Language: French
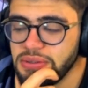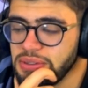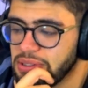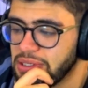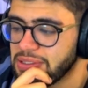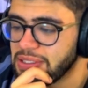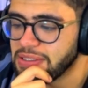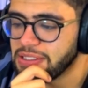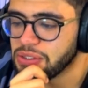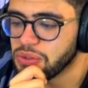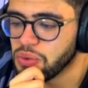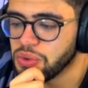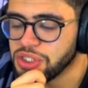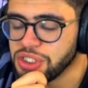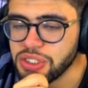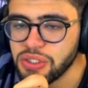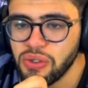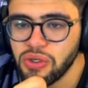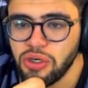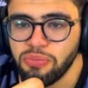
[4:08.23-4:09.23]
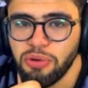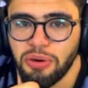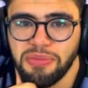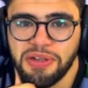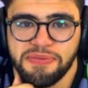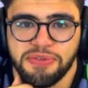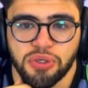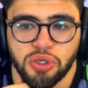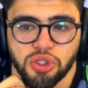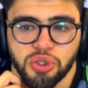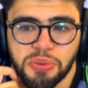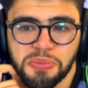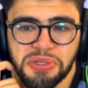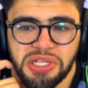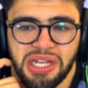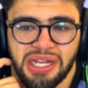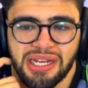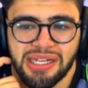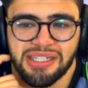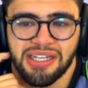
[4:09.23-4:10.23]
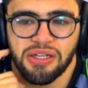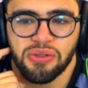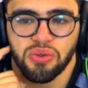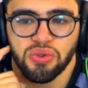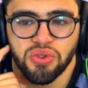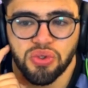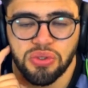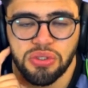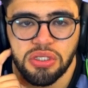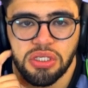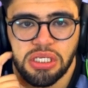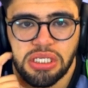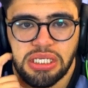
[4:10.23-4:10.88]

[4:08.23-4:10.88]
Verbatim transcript: L'Atletico et Gérone, le problème c'est que Chouamini a quatre cartons jaunes.